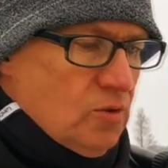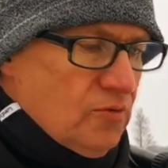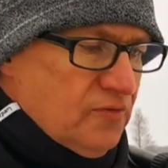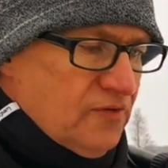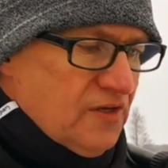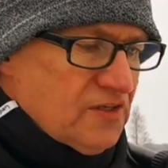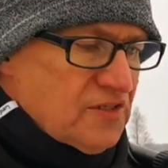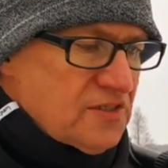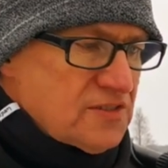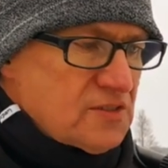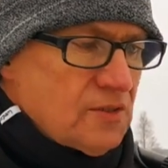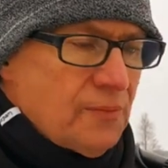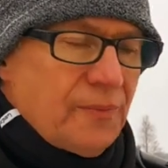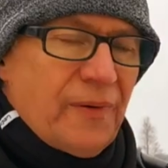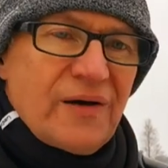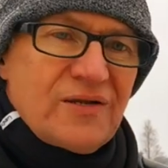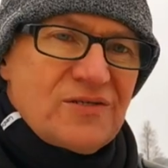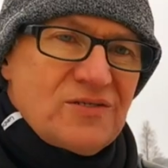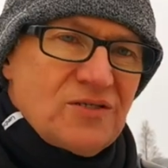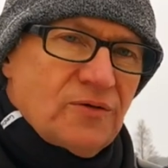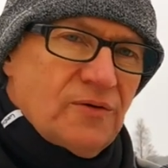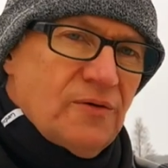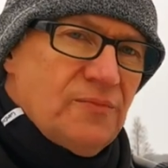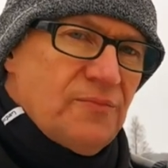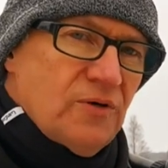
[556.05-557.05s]
Także jest to
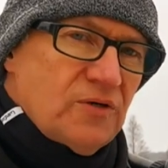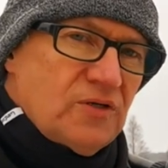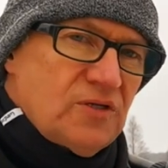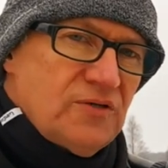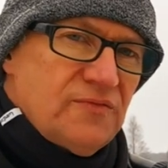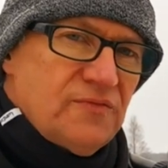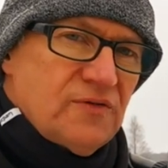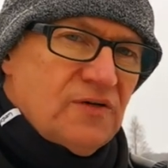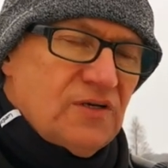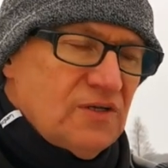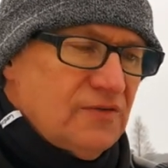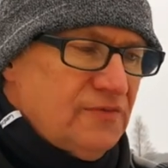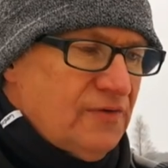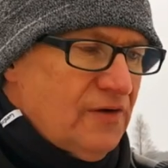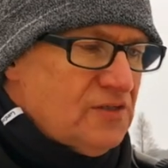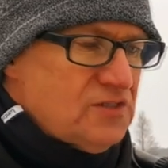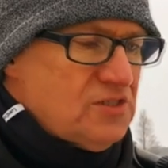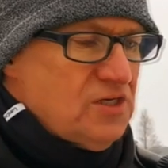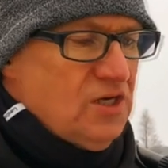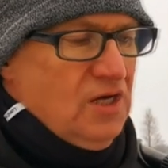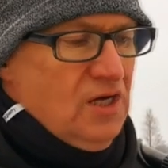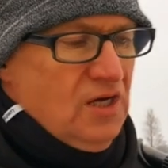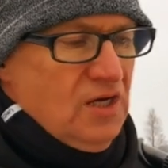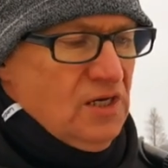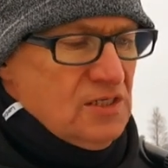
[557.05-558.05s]
bardzo głęboki wykrywacz,
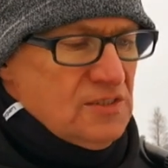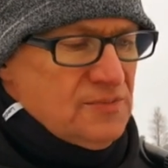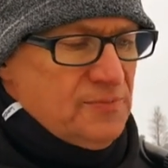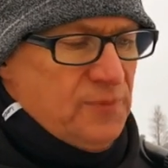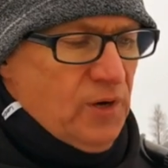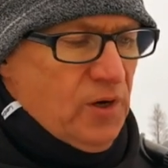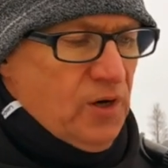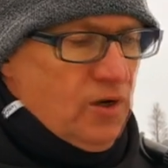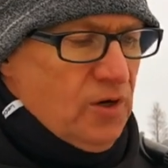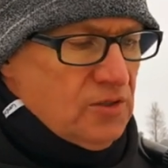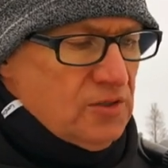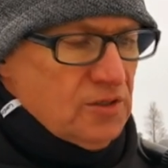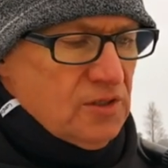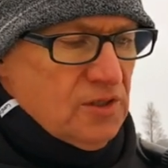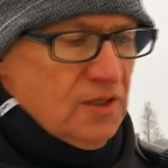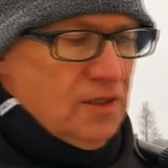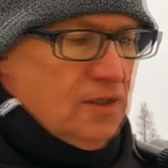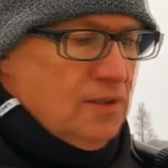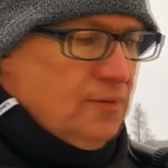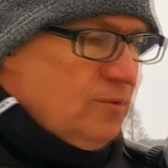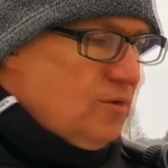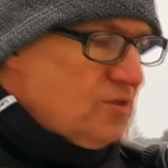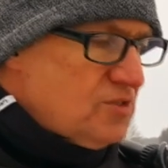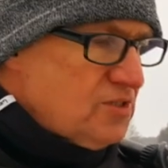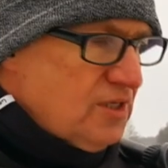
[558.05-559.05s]
spokojnie
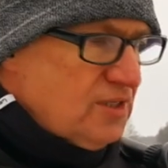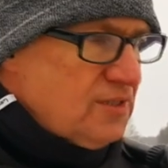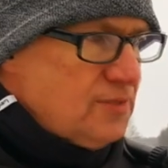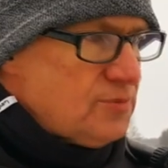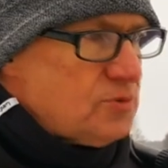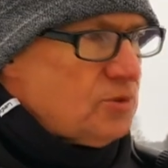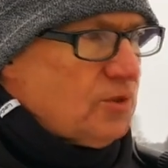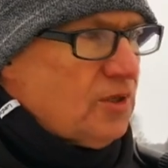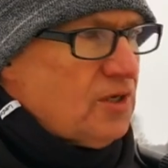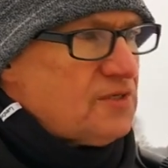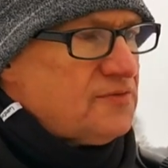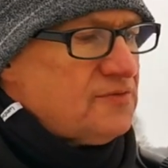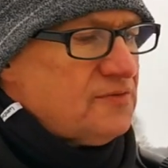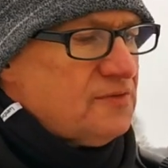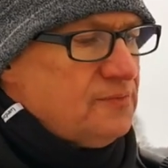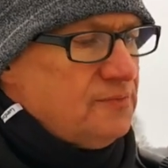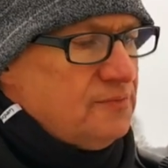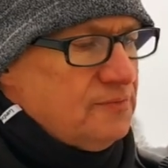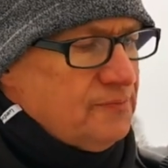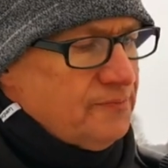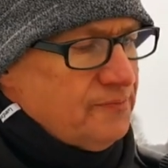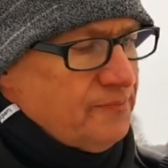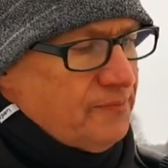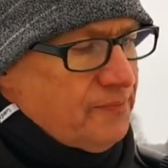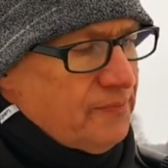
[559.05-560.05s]
można nim szukać
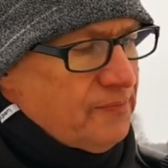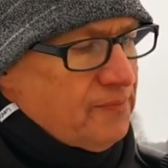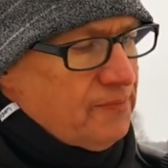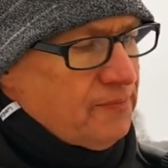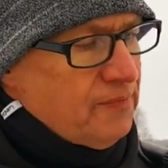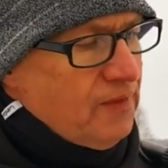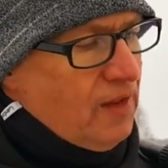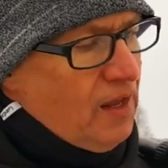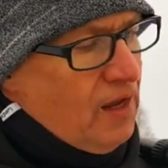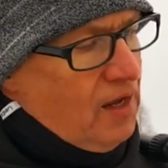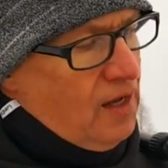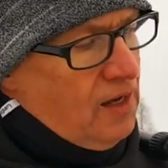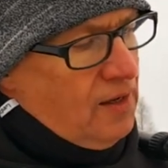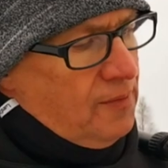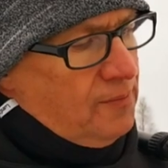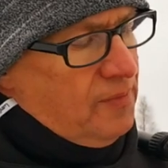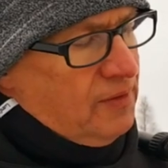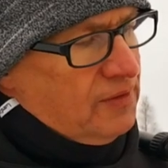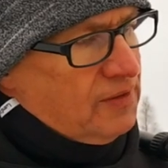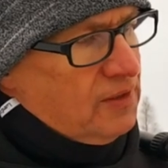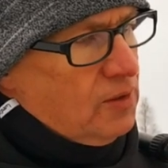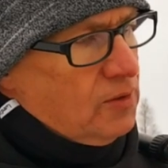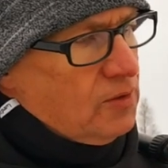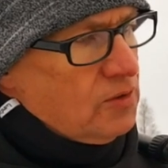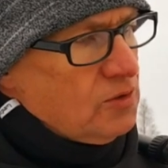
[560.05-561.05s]
mm,
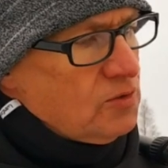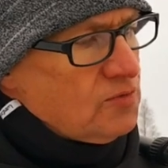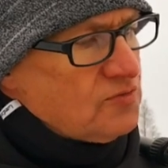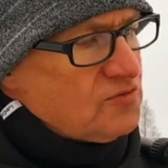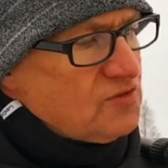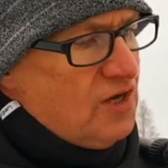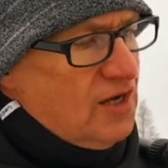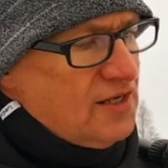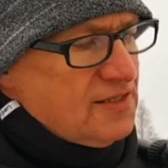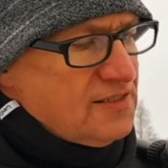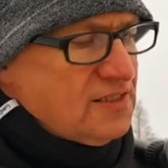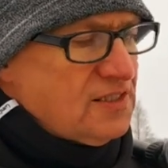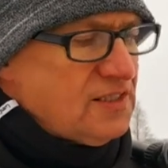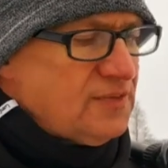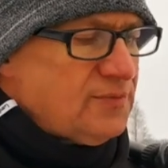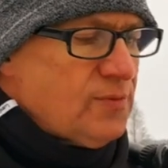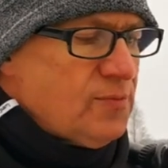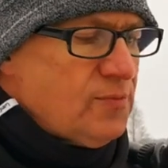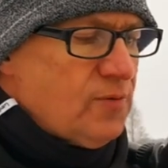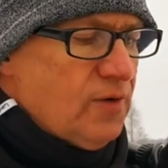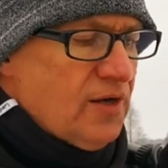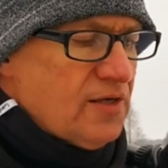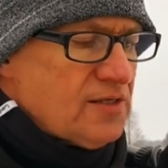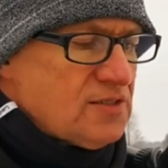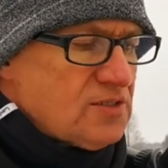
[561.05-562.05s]
meteorytów żelaznych typu
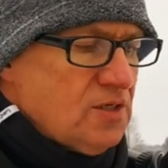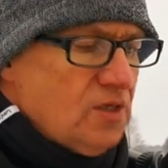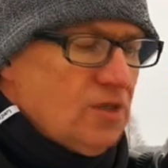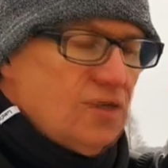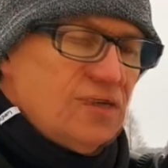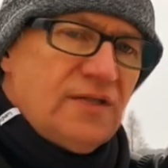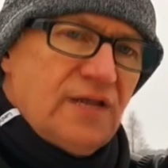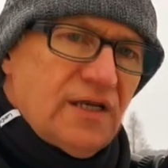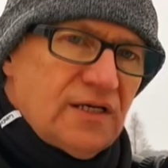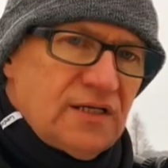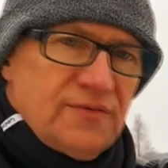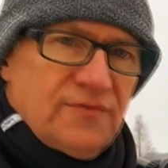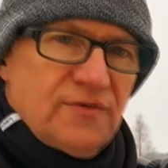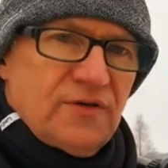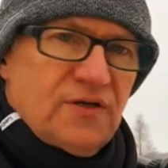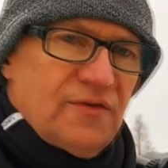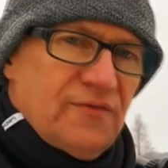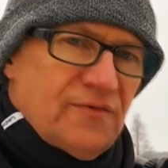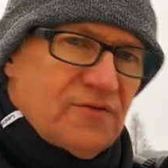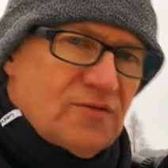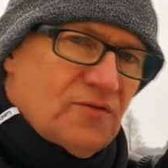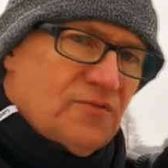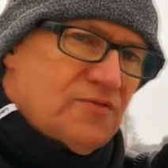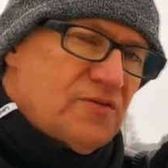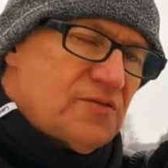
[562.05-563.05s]
Morasko i taki
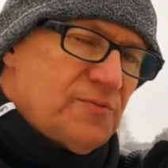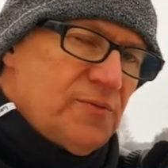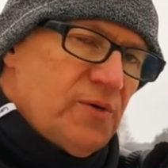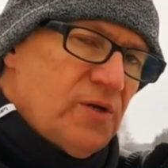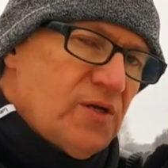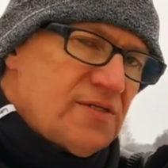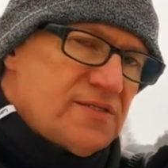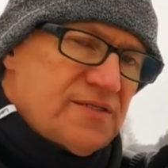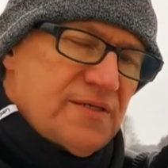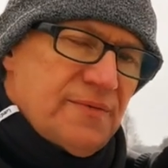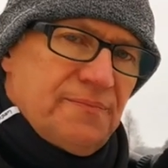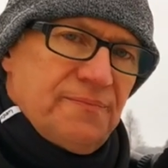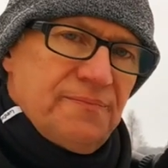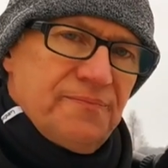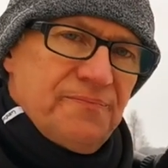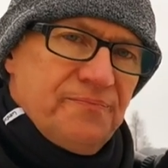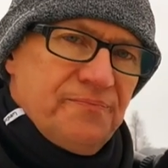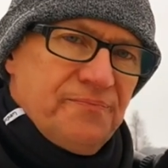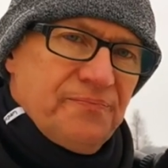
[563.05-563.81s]
wykrywacz również polecam.